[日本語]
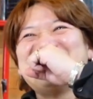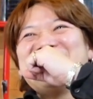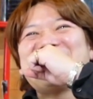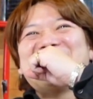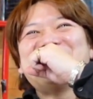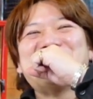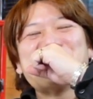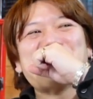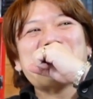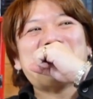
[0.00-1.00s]
無理やり
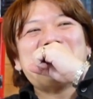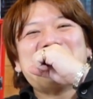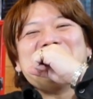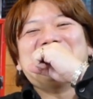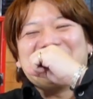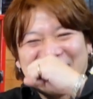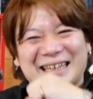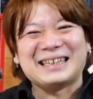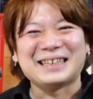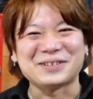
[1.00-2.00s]
使うわ。はい、
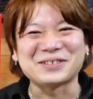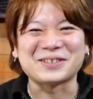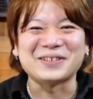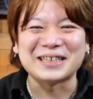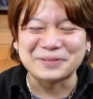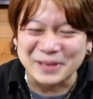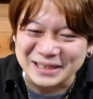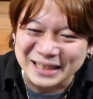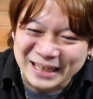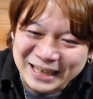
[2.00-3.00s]
よろしくお願いしま
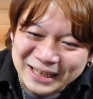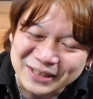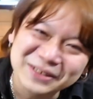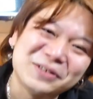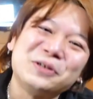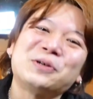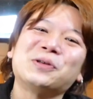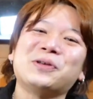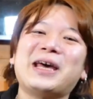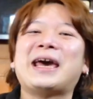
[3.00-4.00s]
す。はい、というこ
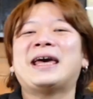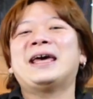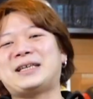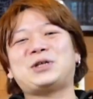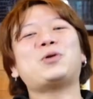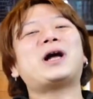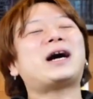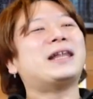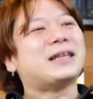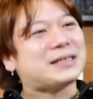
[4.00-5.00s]
とで清らか
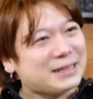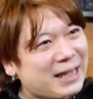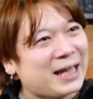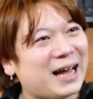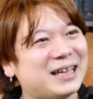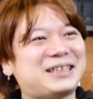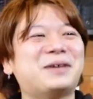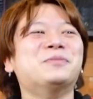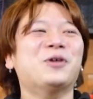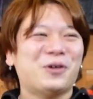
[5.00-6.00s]
なですね、
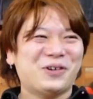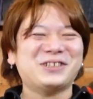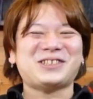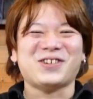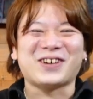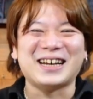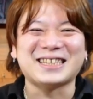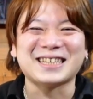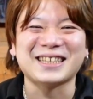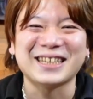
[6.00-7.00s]
アイテムを紹介
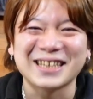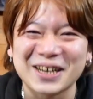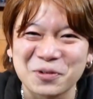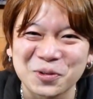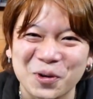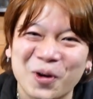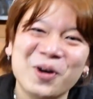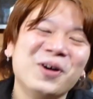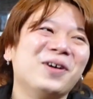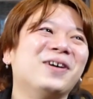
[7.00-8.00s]
させていただこうと。い
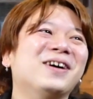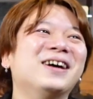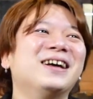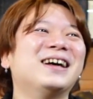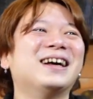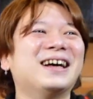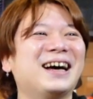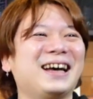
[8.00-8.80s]
やいや、ちょっと待って。